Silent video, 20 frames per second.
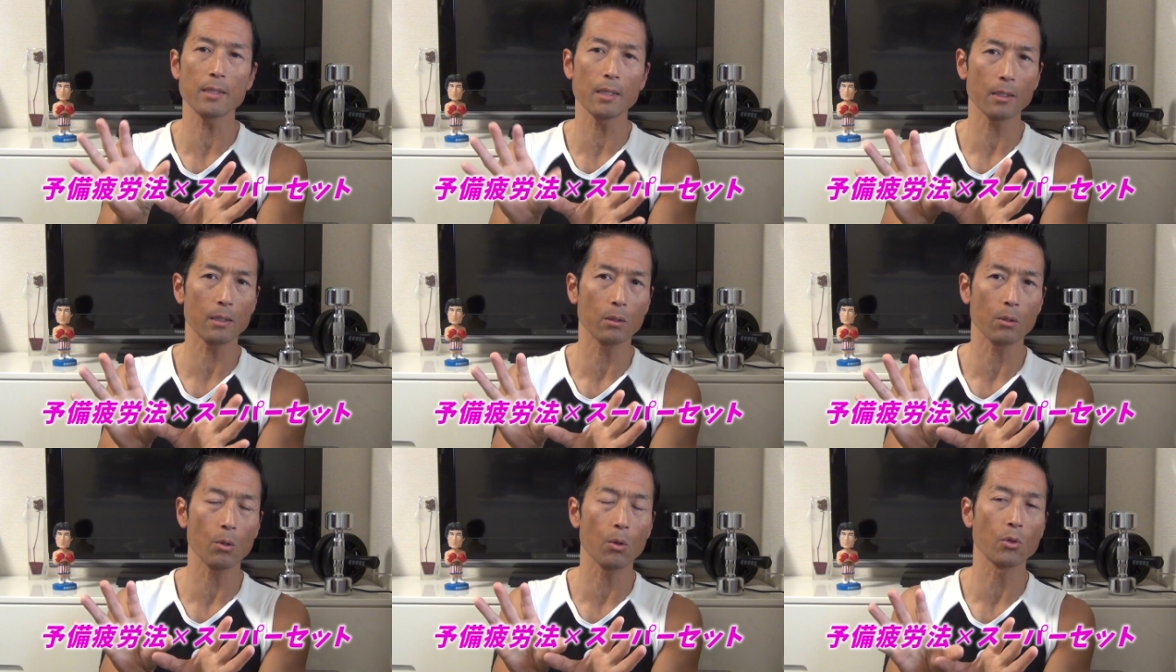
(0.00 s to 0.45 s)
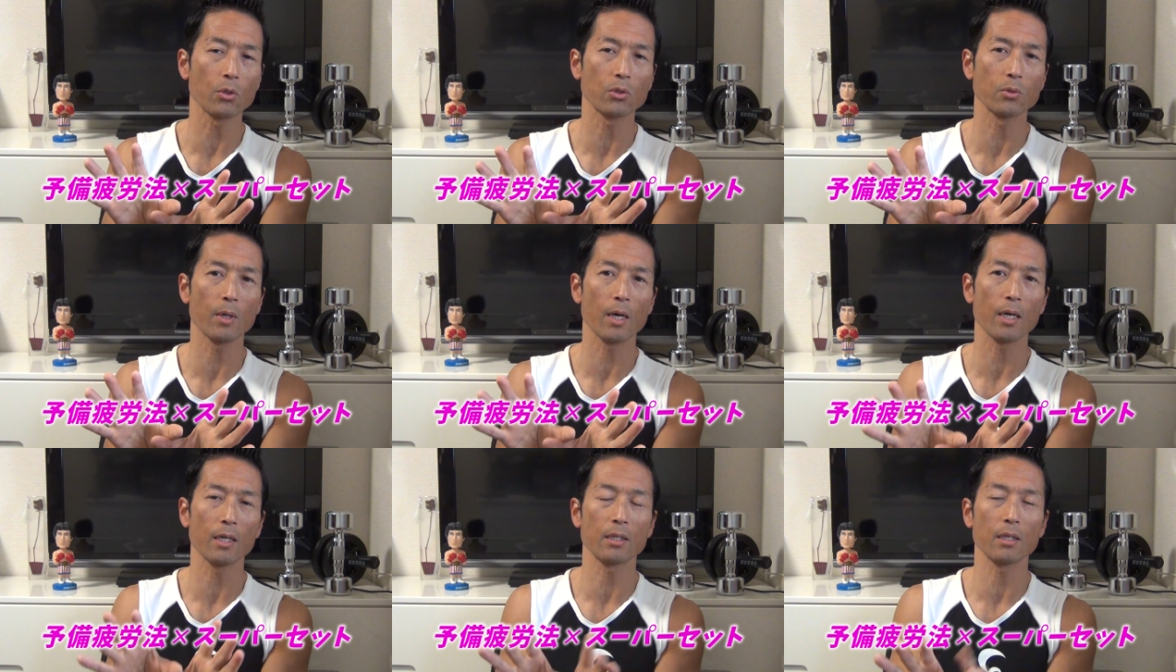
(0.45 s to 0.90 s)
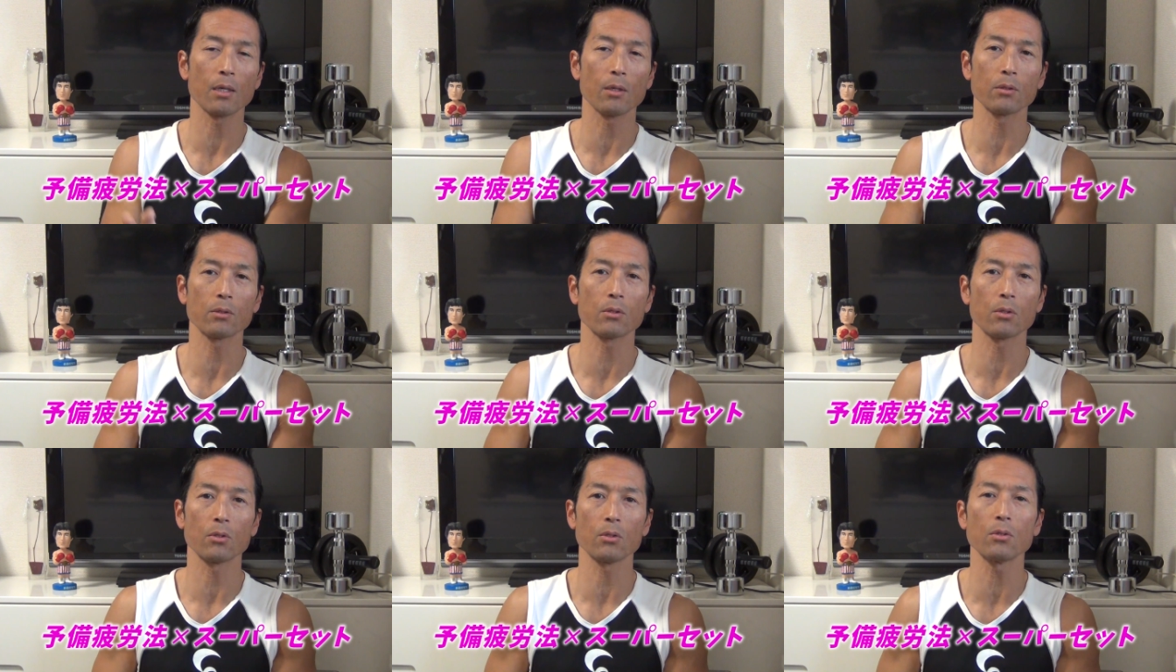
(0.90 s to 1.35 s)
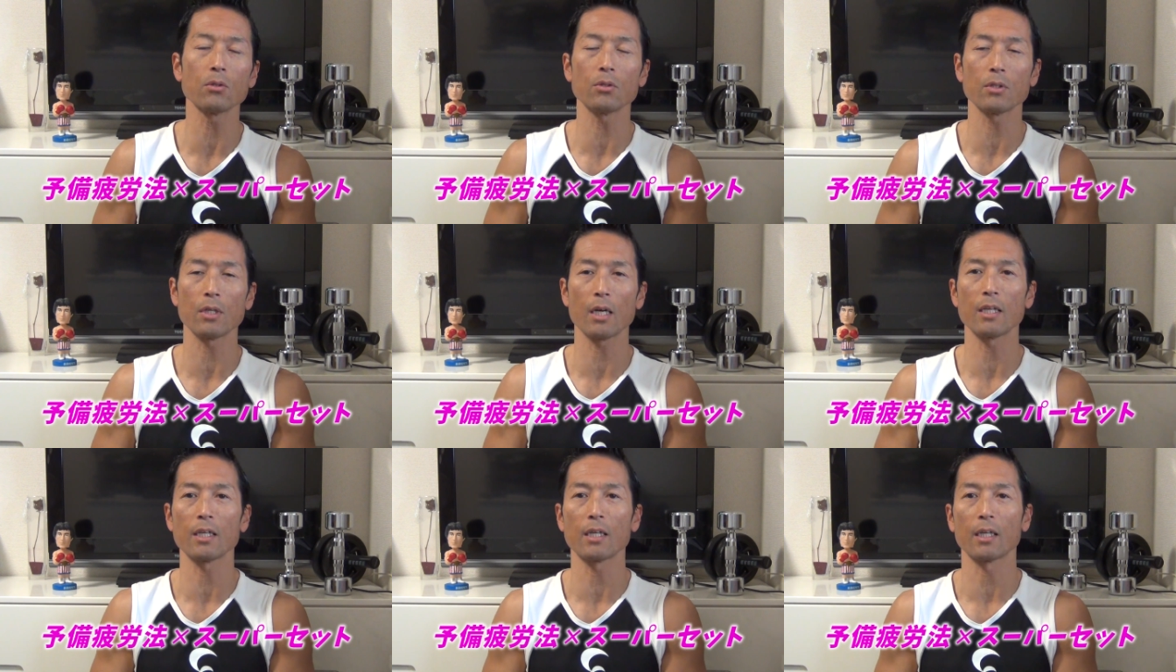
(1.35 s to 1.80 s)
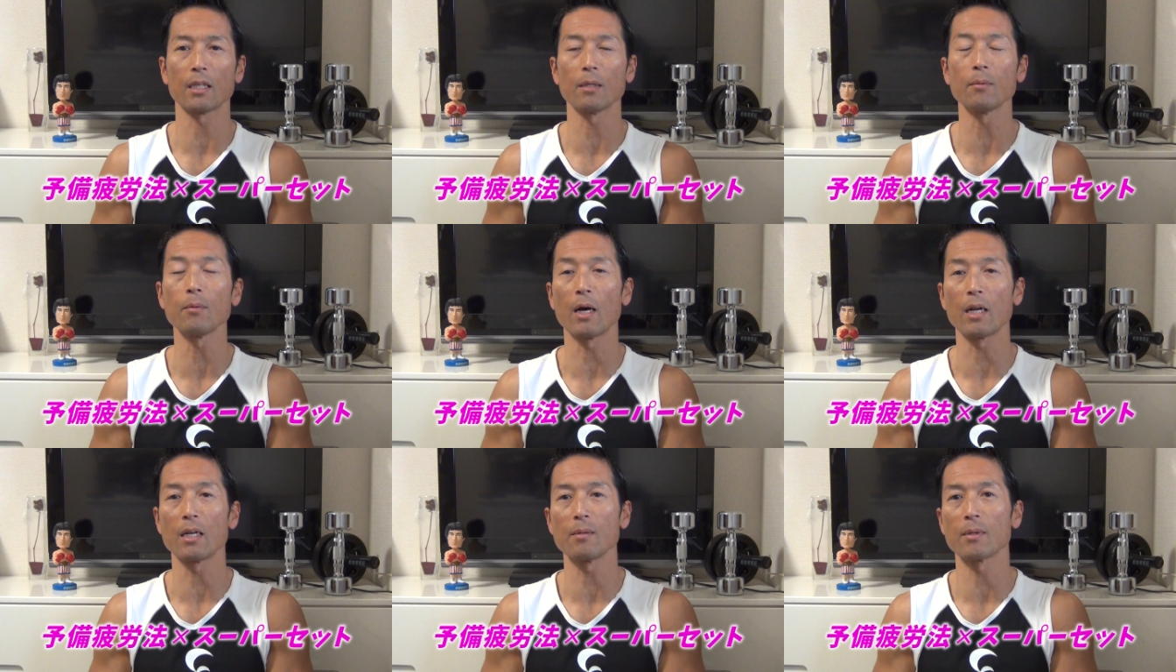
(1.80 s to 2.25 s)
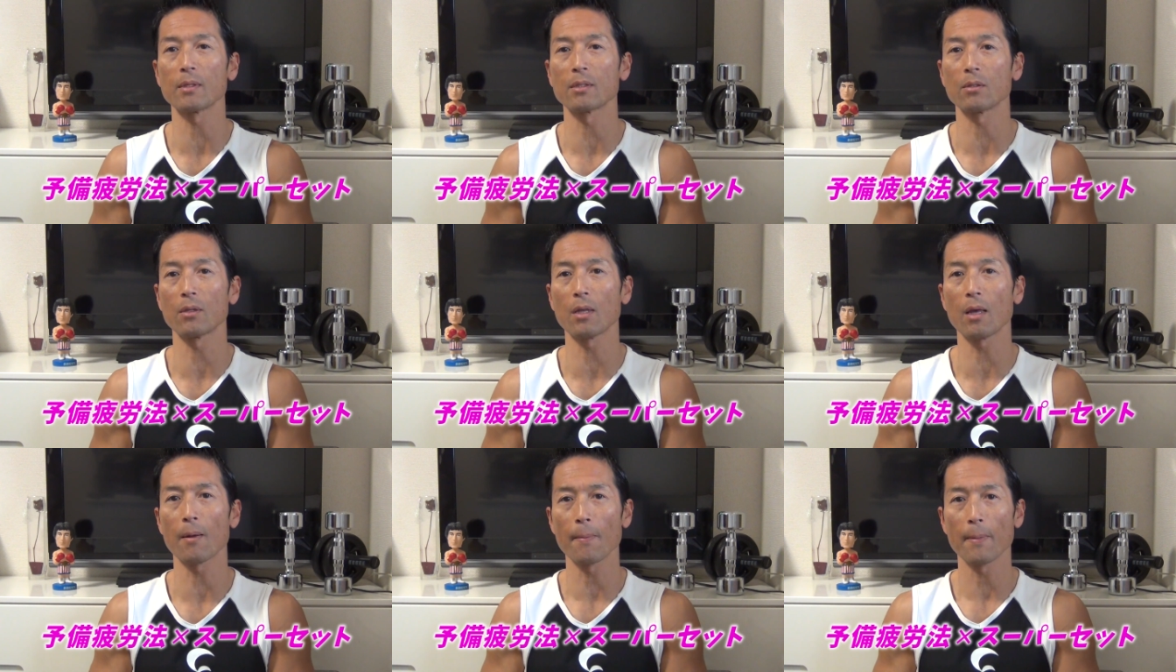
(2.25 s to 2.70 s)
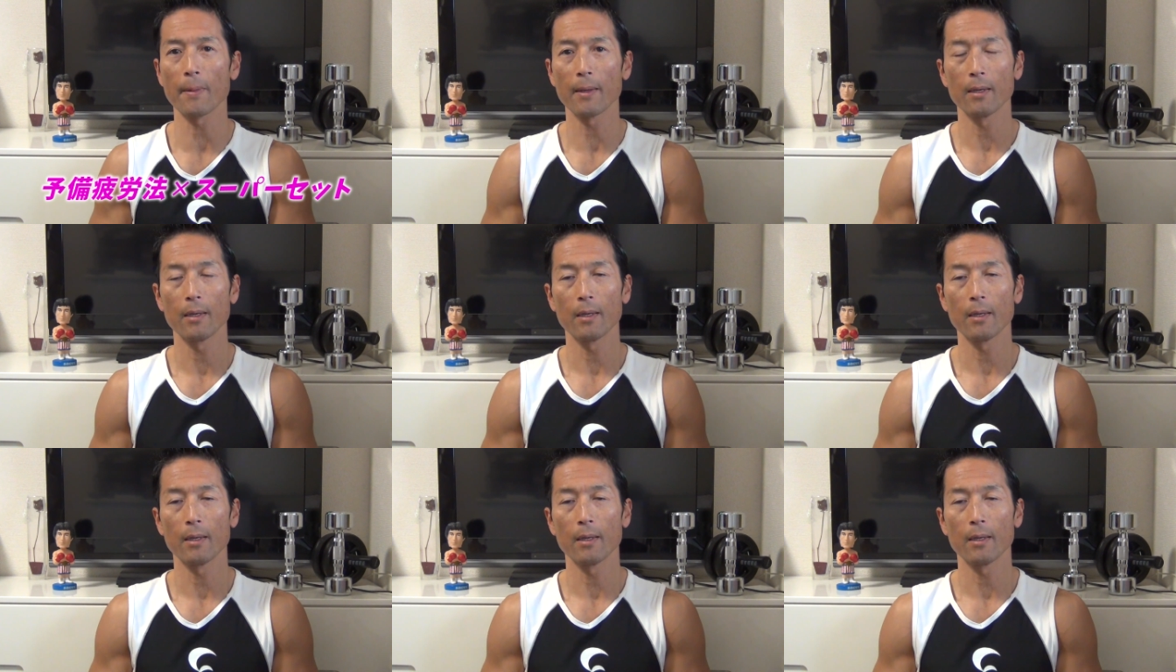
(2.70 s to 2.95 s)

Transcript: セットを加えていくというやり方もありますので、